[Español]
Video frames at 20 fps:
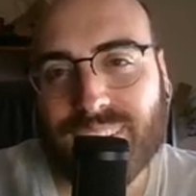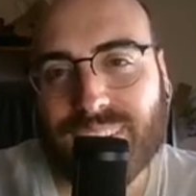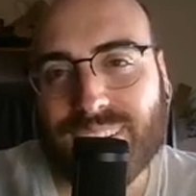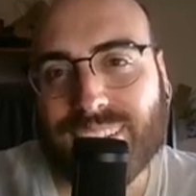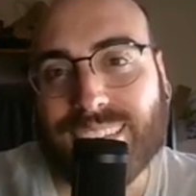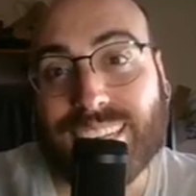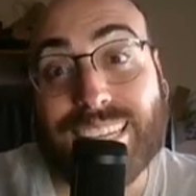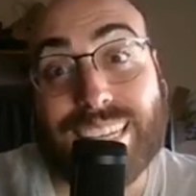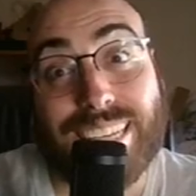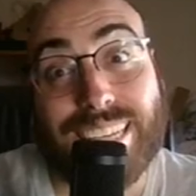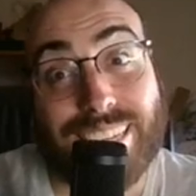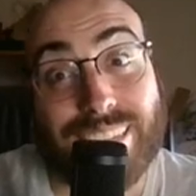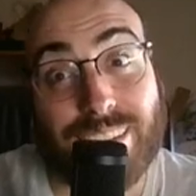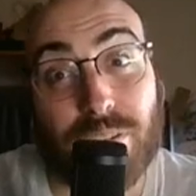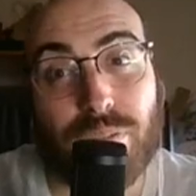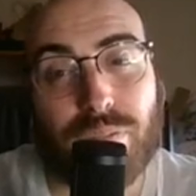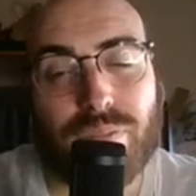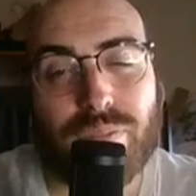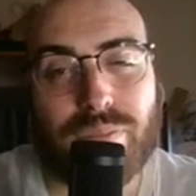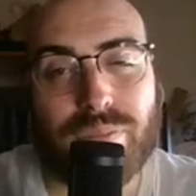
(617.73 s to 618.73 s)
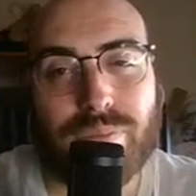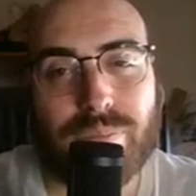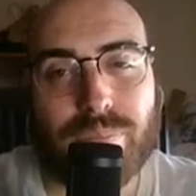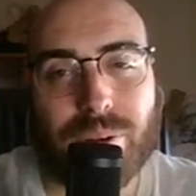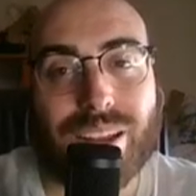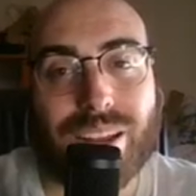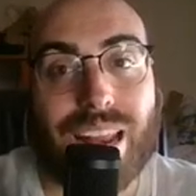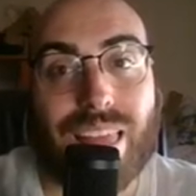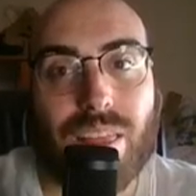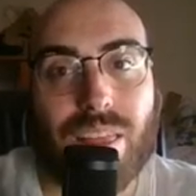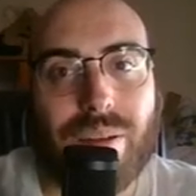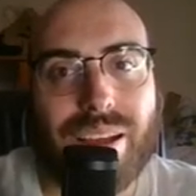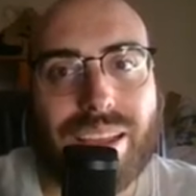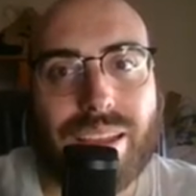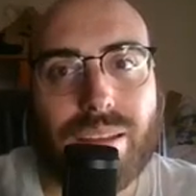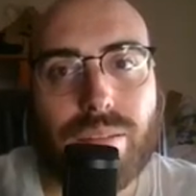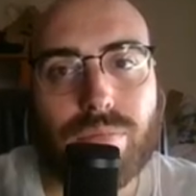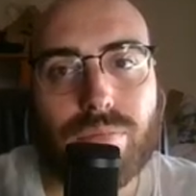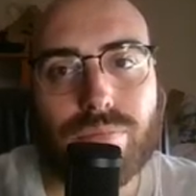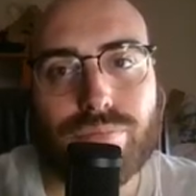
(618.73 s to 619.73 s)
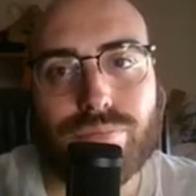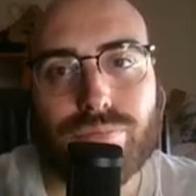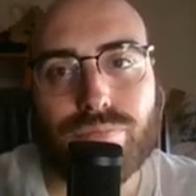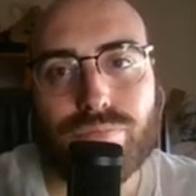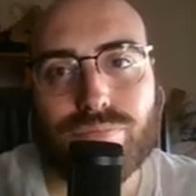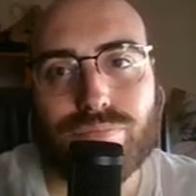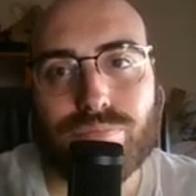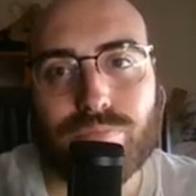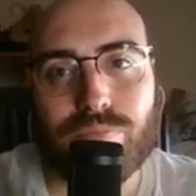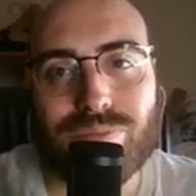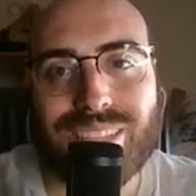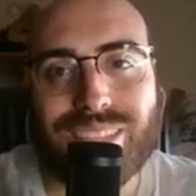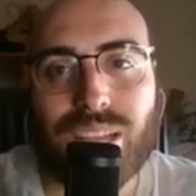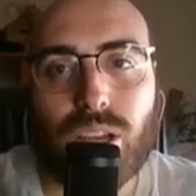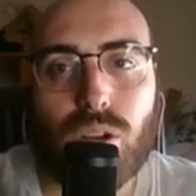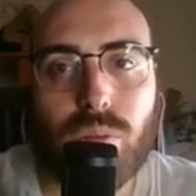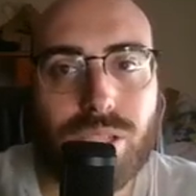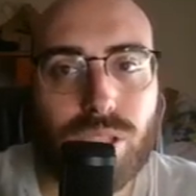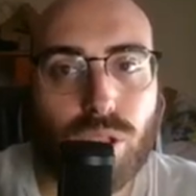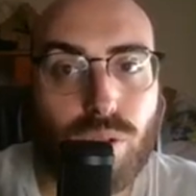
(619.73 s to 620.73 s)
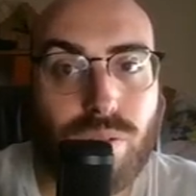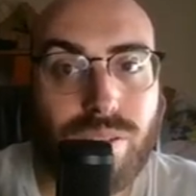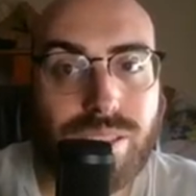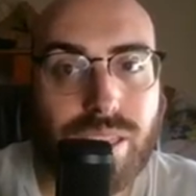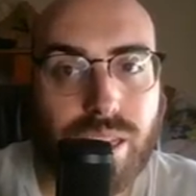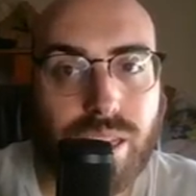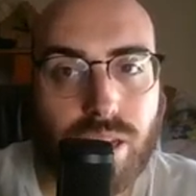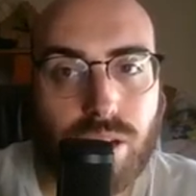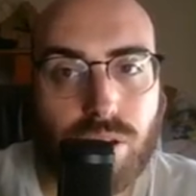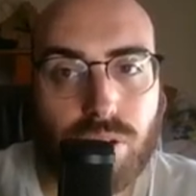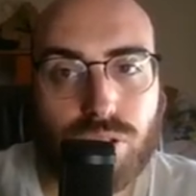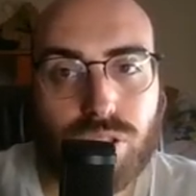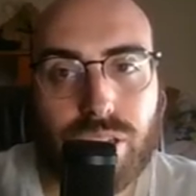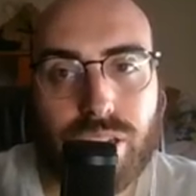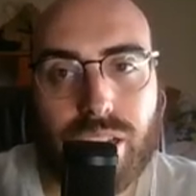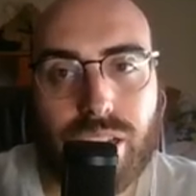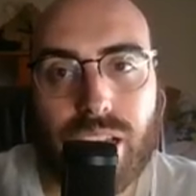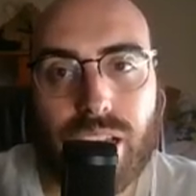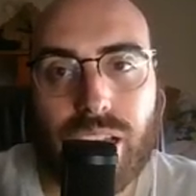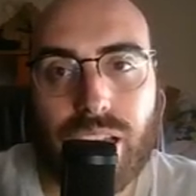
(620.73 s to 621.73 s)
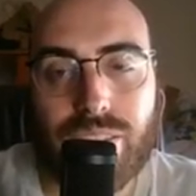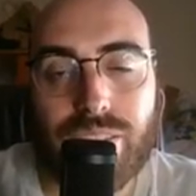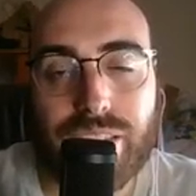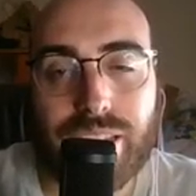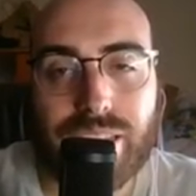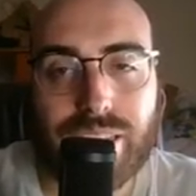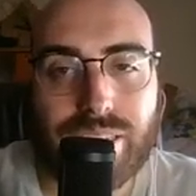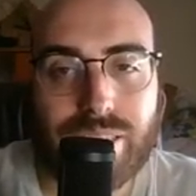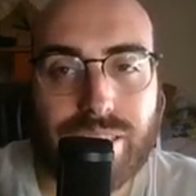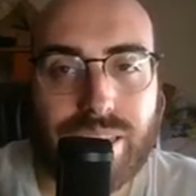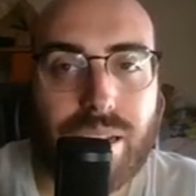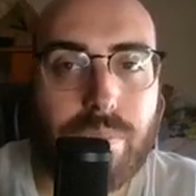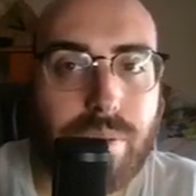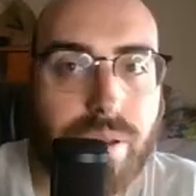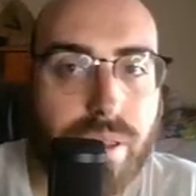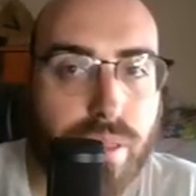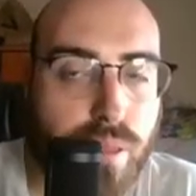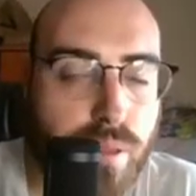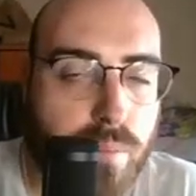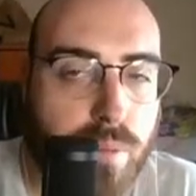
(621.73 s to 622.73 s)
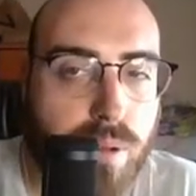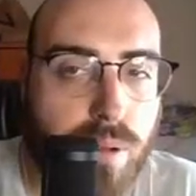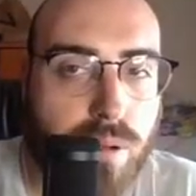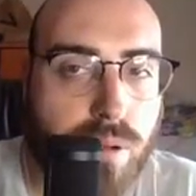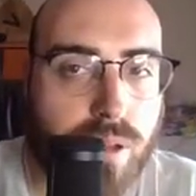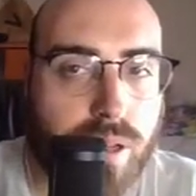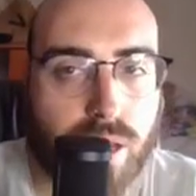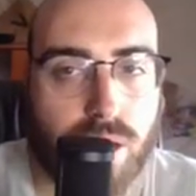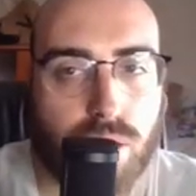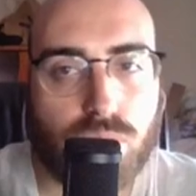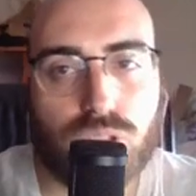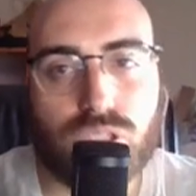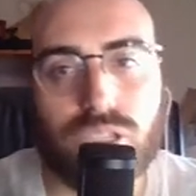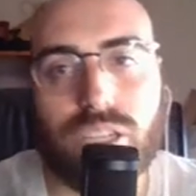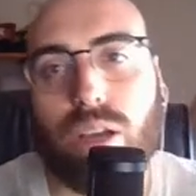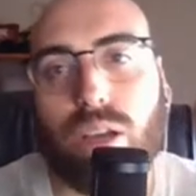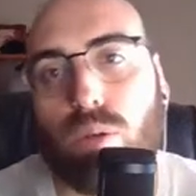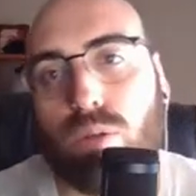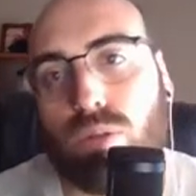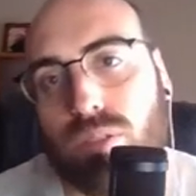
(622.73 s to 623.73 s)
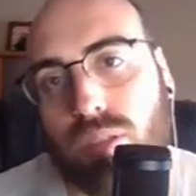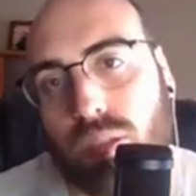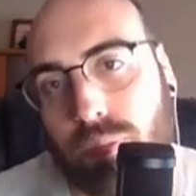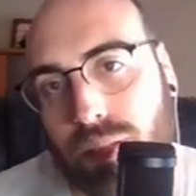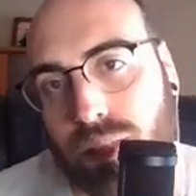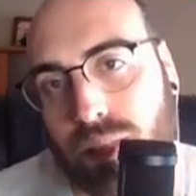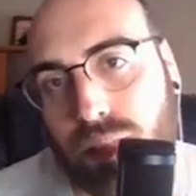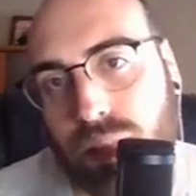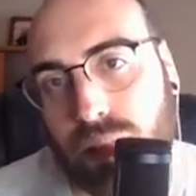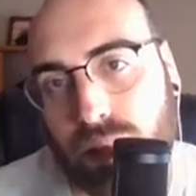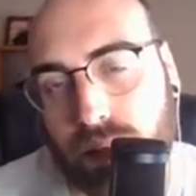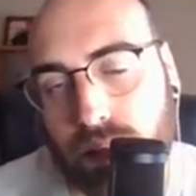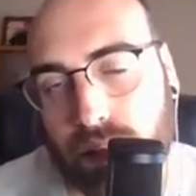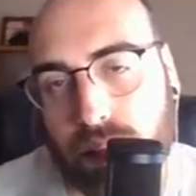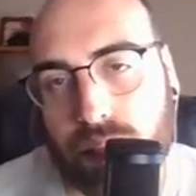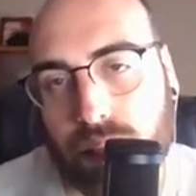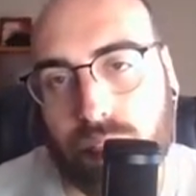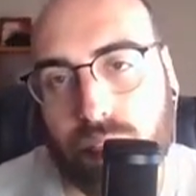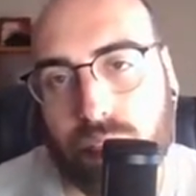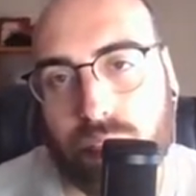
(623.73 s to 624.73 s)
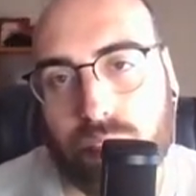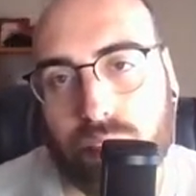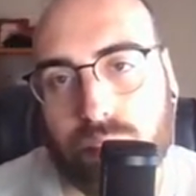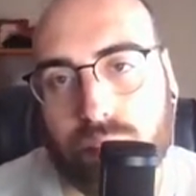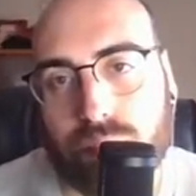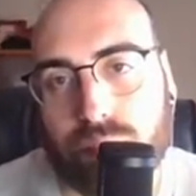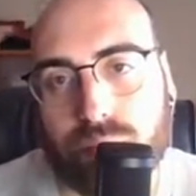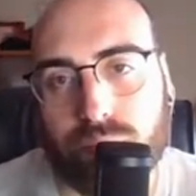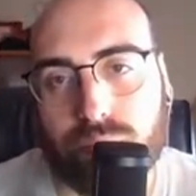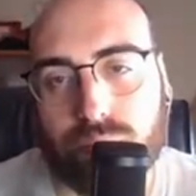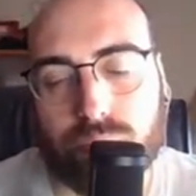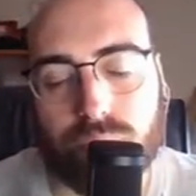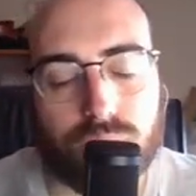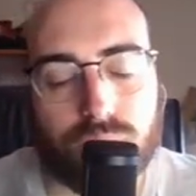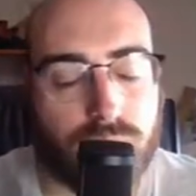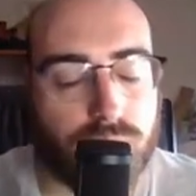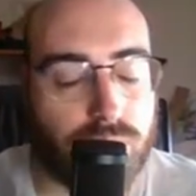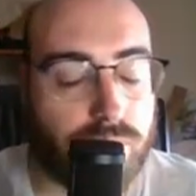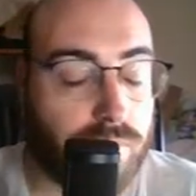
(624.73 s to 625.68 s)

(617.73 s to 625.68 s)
Y uff, porque la de Baki mm, tengo mis dudas de que no sea, de que sea al principio y que no sea justamente de, en,